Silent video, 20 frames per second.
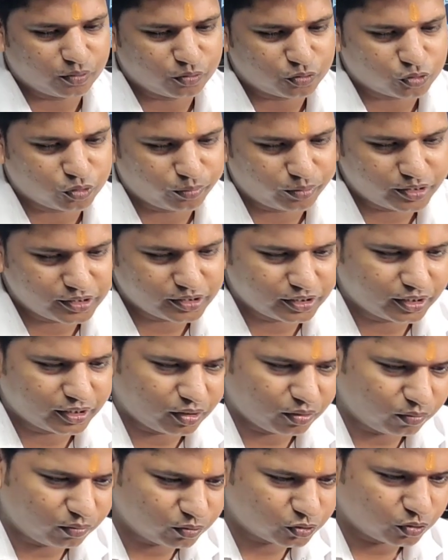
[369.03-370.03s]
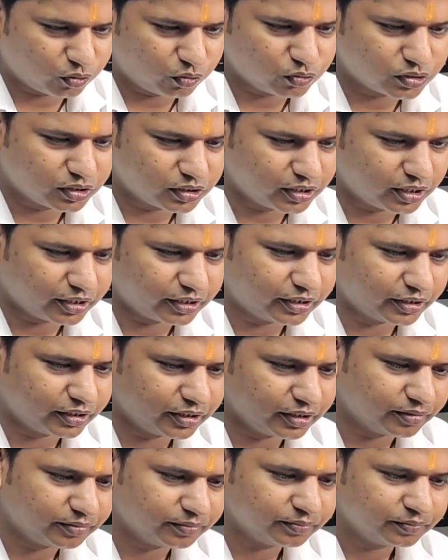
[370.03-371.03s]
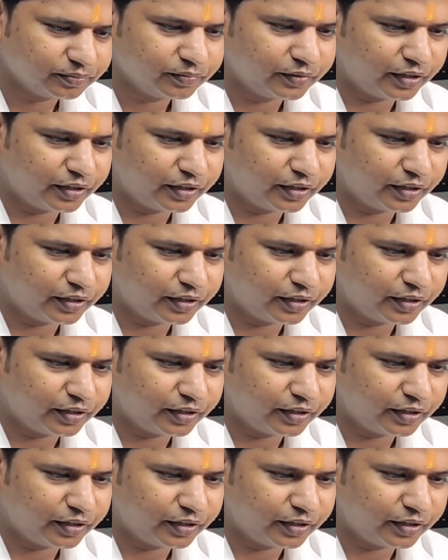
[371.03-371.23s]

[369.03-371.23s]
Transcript: करके उसको भेज देना वो सोल्यूशन कर देगा